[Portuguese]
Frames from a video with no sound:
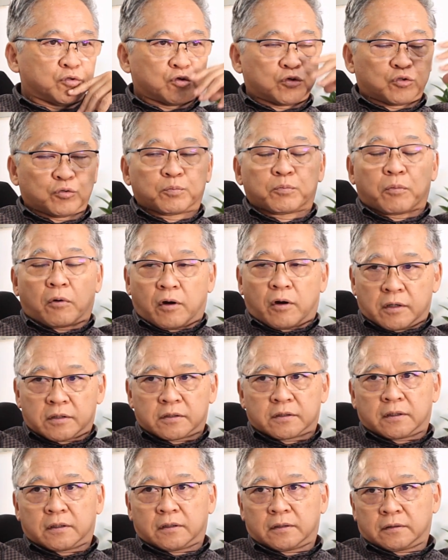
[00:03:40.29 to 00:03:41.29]
suporte
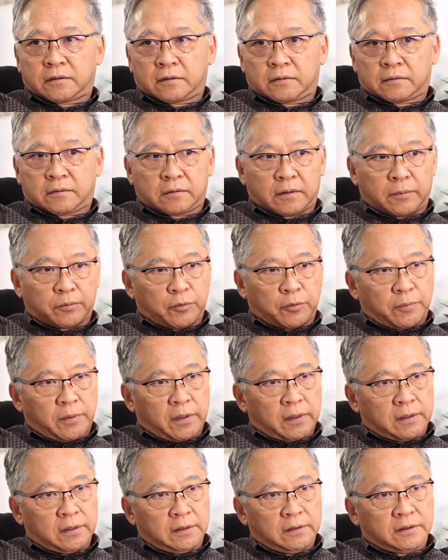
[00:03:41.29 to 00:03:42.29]
da, da,
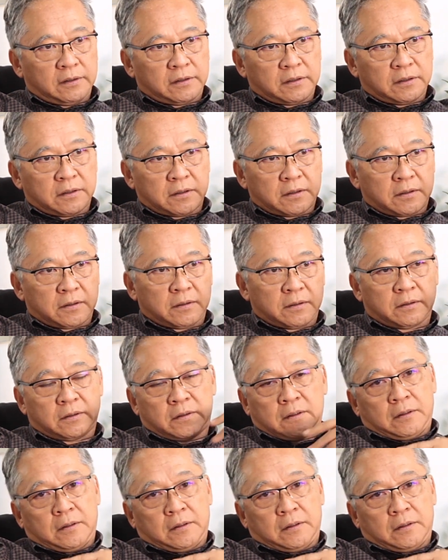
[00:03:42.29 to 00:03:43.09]
propaganda, a gente